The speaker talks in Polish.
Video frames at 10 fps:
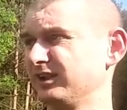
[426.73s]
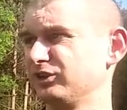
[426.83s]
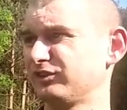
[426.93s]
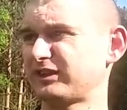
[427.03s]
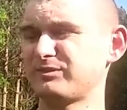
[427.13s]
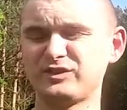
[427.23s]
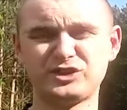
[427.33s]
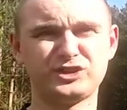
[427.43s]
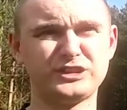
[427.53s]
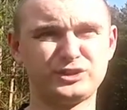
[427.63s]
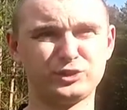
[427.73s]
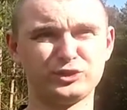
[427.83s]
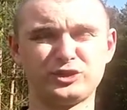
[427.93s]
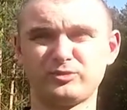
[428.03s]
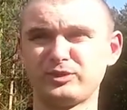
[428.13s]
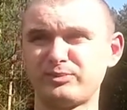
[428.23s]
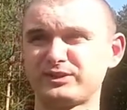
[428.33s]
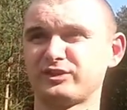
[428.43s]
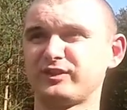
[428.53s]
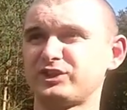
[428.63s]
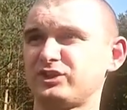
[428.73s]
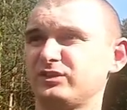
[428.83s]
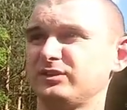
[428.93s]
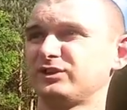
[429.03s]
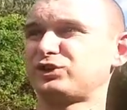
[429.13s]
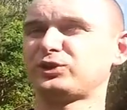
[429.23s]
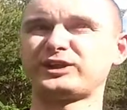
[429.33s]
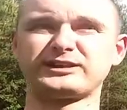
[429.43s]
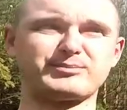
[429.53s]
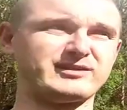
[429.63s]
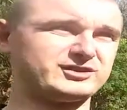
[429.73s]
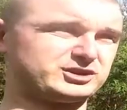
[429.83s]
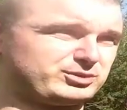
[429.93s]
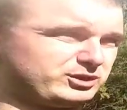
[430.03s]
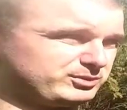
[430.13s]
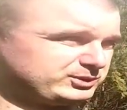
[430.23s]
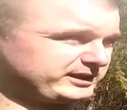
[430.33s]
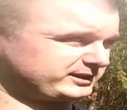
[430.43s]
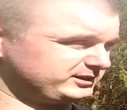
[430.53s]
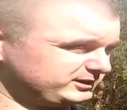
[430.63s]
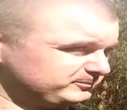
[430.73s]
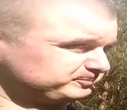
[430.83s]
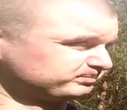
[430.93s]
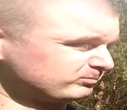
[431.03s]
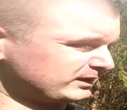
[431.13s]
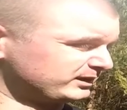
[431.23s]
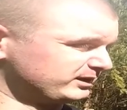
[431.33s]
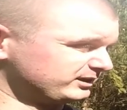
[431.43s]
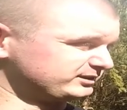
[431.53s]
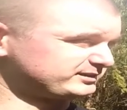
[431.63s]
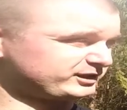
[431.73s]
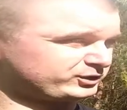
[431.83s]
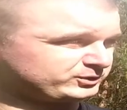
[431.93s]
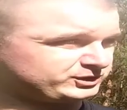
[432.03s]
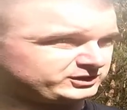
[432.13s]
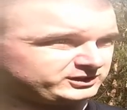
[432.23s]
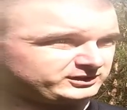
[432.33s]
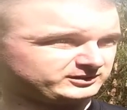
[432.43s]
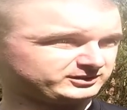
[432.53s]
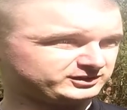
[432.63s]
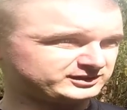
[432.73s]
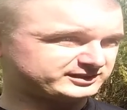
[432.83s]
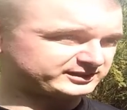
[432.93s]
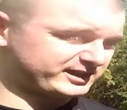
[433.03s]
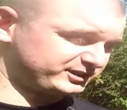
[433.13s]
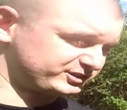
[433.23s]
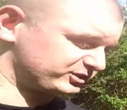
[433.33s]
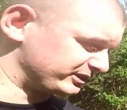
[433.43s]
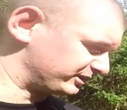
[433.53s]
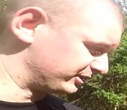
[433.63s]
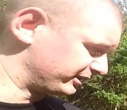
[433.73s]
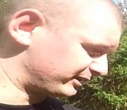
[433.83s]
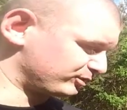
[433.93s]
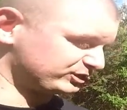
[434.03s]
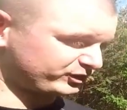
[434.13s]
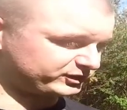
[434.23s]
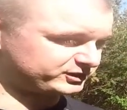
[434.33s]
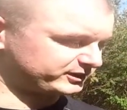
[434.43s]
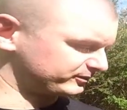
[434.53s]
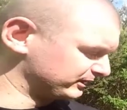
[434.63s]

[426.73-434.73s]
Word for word: no sami wiecie, że jest trudno do, dopasować strój tak naprawdę, żeby on był taki nie za krótki i nie za tęgi z kolei, nie? Albo odwrotnie.